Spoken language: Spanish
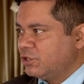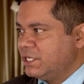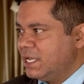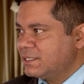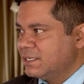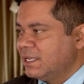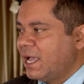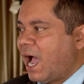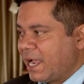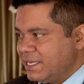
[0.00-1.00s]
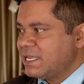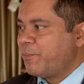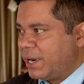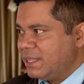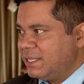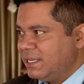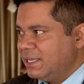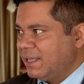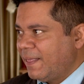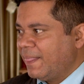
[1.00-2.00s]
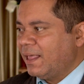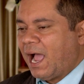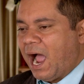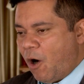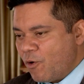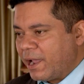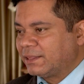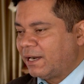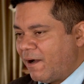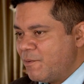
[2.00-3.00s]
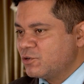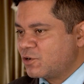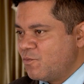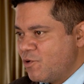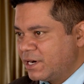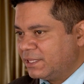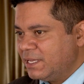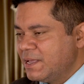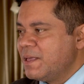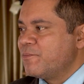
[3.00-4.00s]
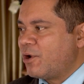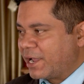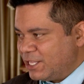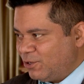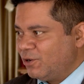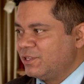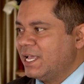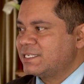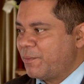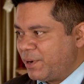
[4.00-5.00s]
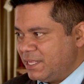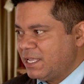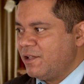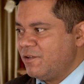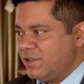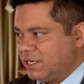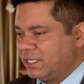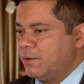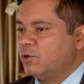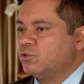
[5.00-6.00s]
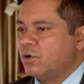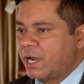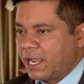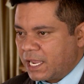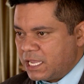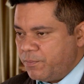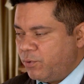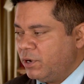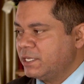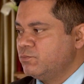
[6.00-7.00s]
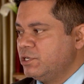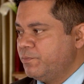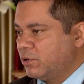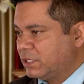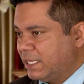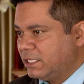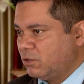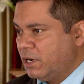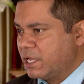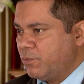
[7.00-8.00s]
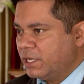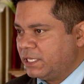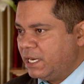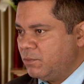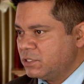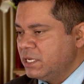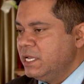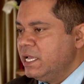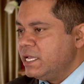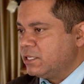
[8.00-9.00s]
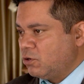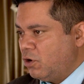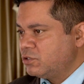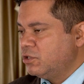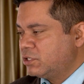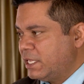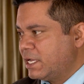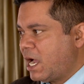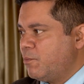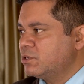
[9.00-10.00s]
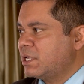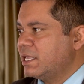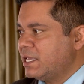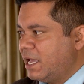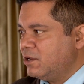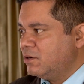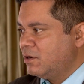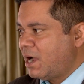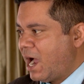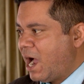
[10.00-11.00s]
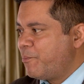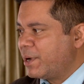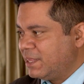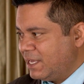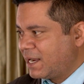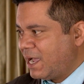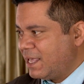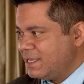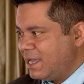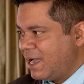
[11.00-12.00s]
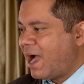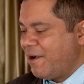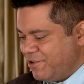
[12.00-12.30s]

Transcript: los días aquí se aprende, aunque trabajamos con muerte, pero aquí todos los días se aprende a vivir. Tenemos un gran equipo, es muy importante todo el equipo que tenemos y todos nos dedicamos a diario a aprender cada día a